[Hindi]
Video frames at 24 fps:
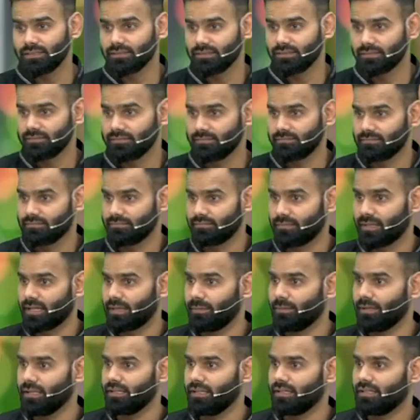हैं
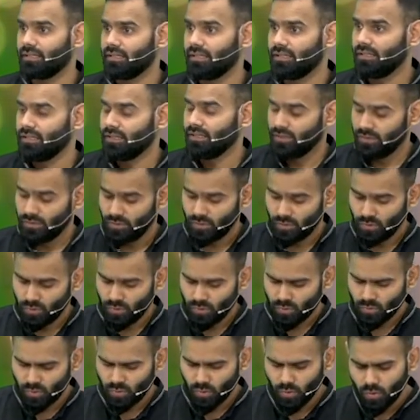बराबर है
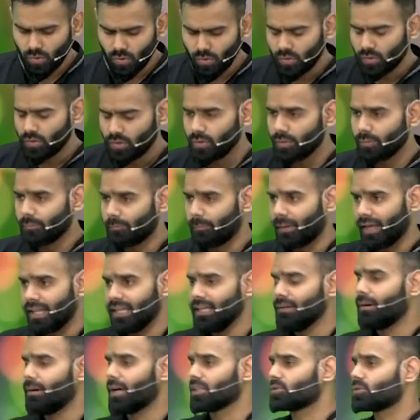तो
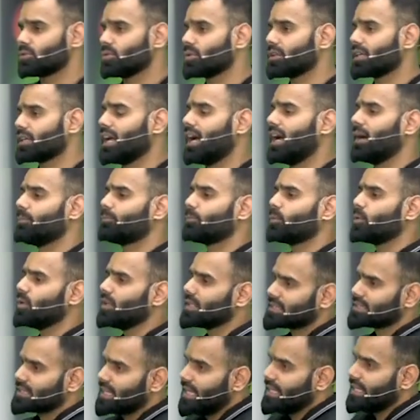पहली बात तो क्या आपको
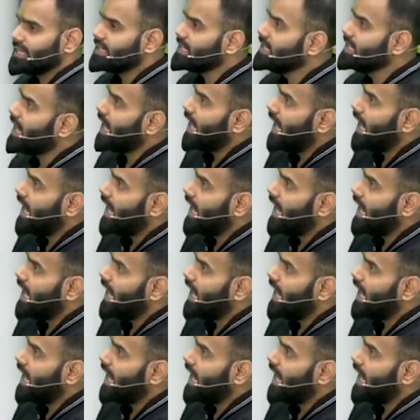लगता है कि